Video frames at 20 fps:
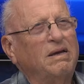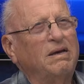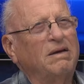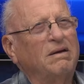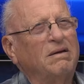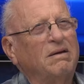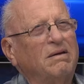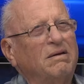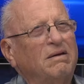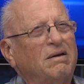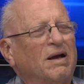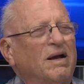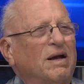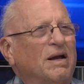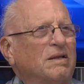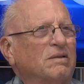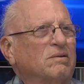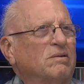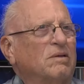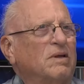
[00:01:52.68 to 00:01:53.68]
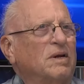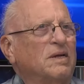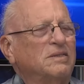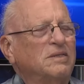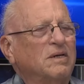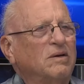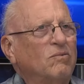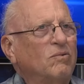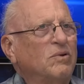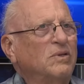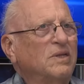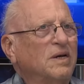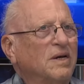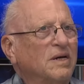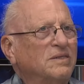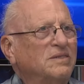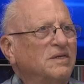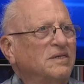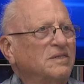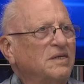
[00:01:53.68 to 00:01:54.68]
Eh, acá todas las encuestas
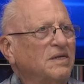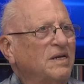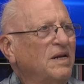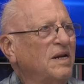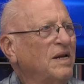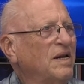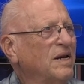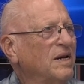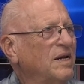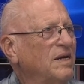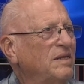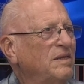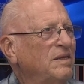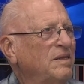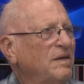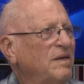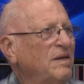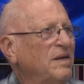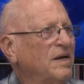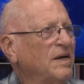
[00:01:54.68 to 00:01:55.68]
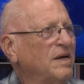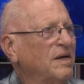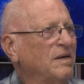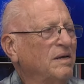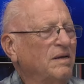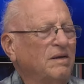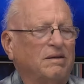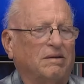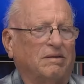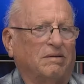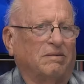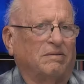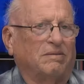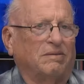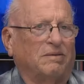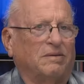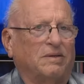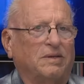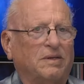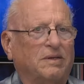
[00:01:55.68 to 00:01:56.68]
que se hacen en Argentina
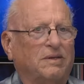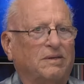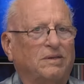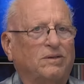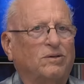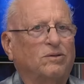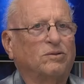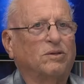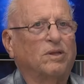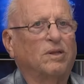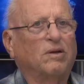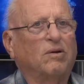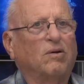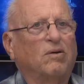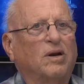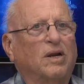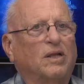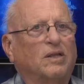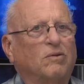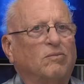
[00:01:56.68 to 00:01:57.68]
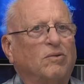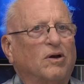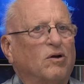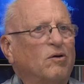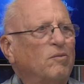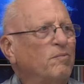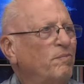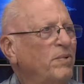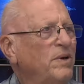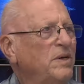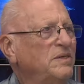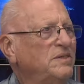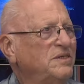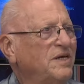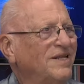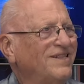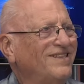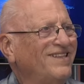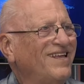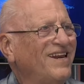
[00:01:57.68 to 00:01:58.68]
no te digo que la tomes con
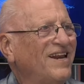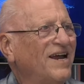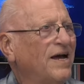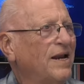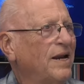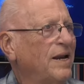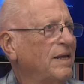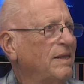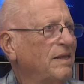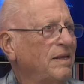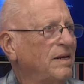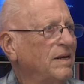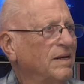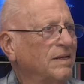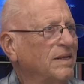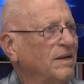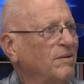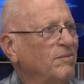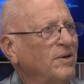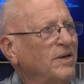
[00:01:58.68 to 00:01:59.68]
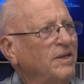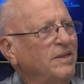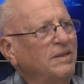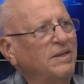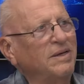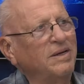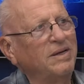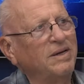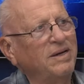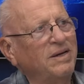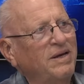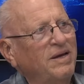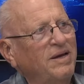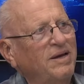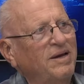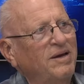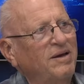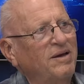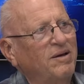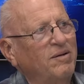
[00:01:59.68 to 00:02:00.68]
pinza, tiralas directamente,
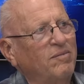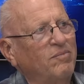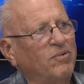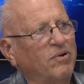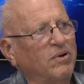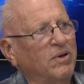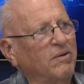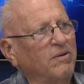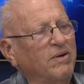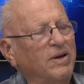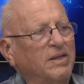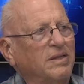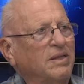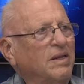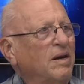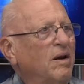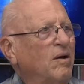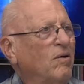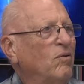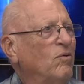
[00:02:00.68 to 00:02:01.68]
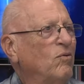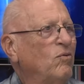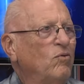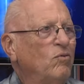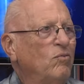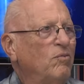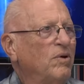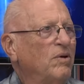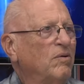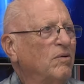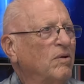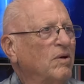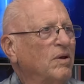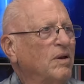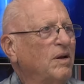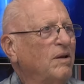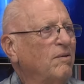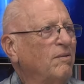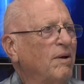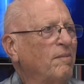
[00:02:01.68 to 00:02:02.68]
porque van a tener los números que
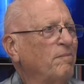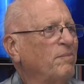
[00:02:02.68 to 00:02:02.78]
le va